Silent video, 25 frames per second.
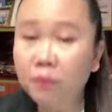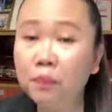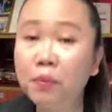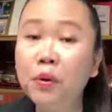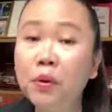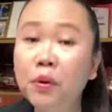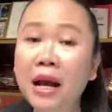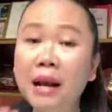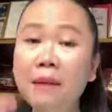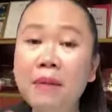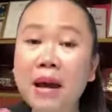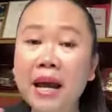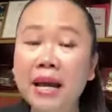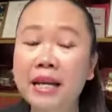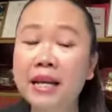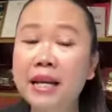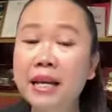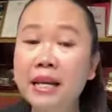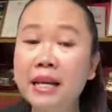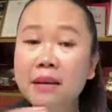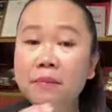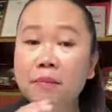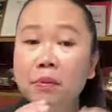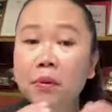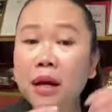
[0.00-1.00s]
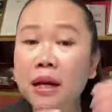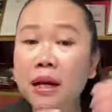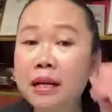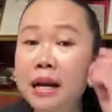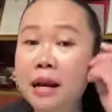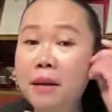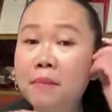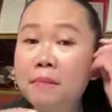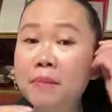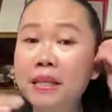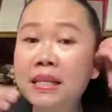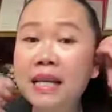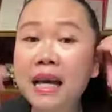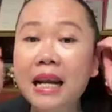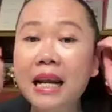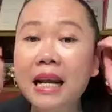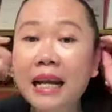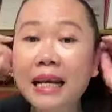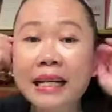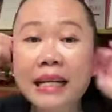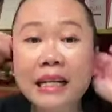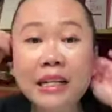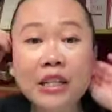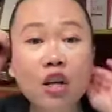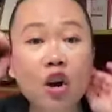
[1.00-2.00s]
Bukan Mbak, ini ini bukan dalam penjara,
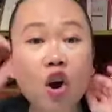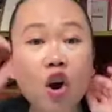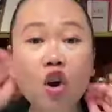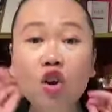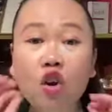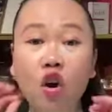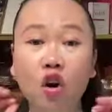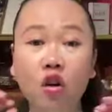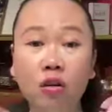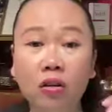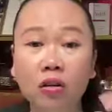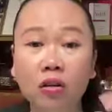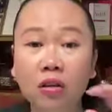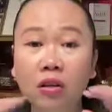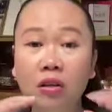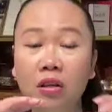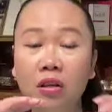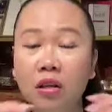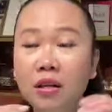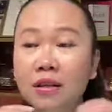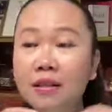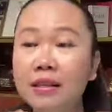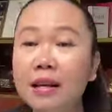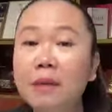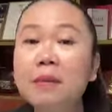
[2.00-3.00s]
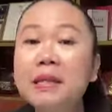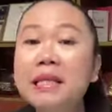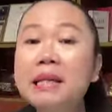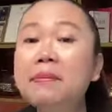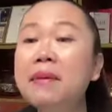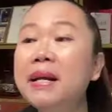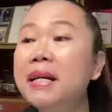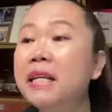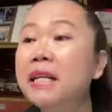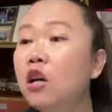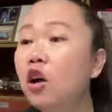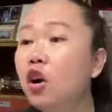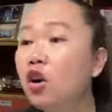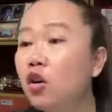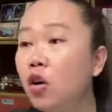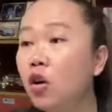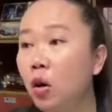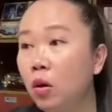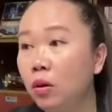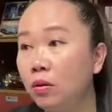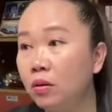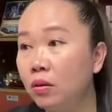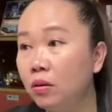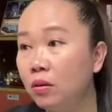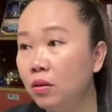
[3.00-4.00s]
ini di Hong Kong. Sama-sama di Hong
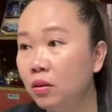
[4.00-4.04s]
Kong.